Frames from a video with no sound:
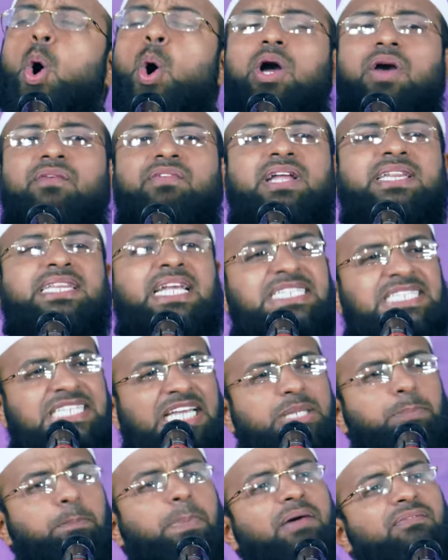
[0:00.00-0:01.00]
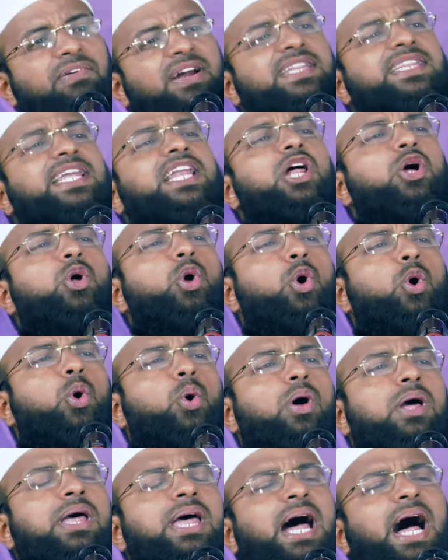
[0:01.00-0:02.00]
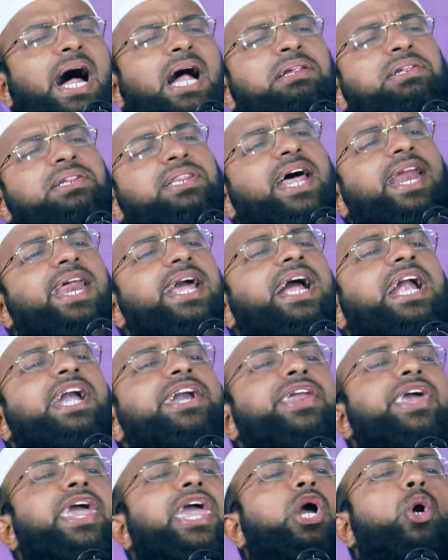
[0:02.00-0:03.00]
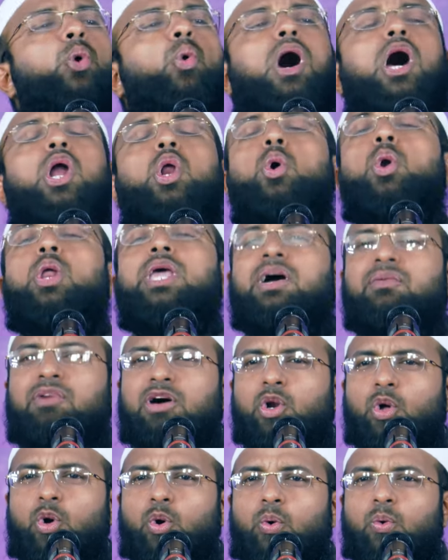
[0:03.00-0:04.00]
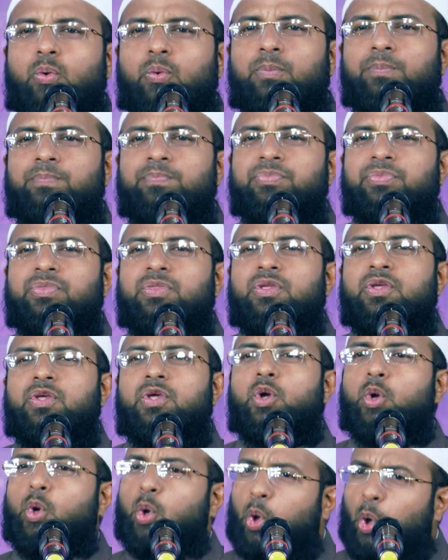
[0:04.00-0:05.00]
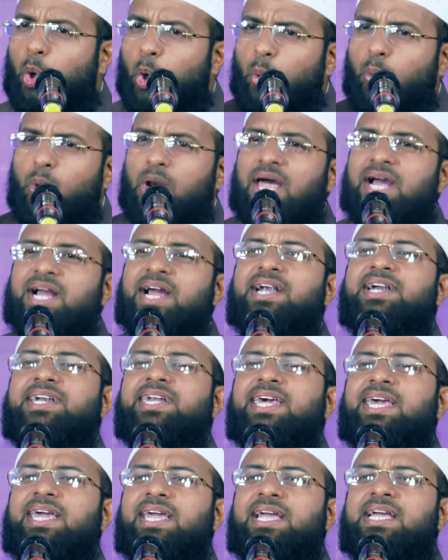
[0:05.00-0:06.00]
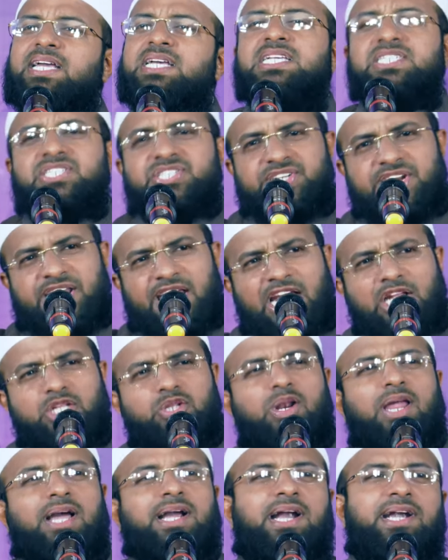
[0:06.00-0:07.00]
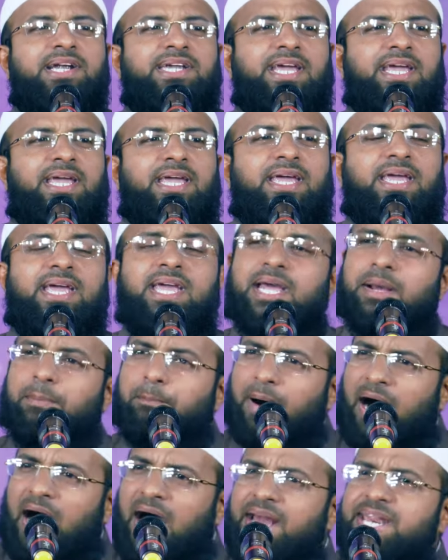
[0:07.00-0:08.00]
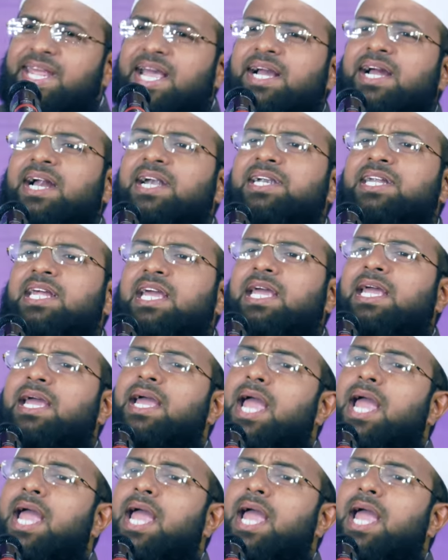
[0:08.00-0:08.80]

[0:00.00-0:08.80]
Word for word: ఒక వ్యక్తి సత్ప్రవర్తనకు అందరికంటే ఎక్కువ అర్హులు ఎవరు గురువుల కంటే స్నేహితుల కంటే భార్య కంటే